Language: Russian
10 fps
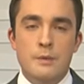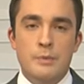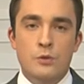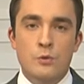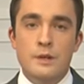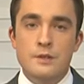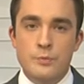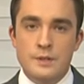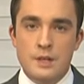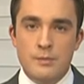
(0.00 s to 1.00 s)
потом
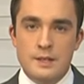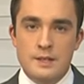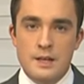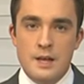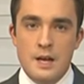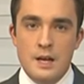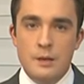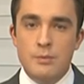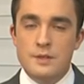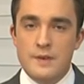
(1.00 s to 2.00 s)
Актюбинской областей и
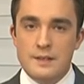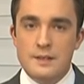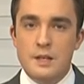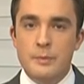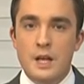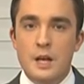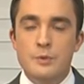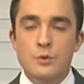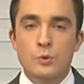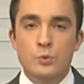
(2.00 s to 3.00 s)
был связан с криминальными
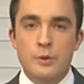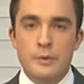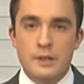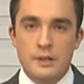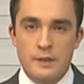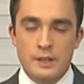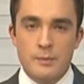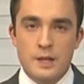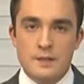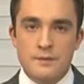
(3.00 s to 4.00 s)
структурами, говорит
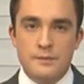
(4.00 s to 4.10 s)
Аблязов.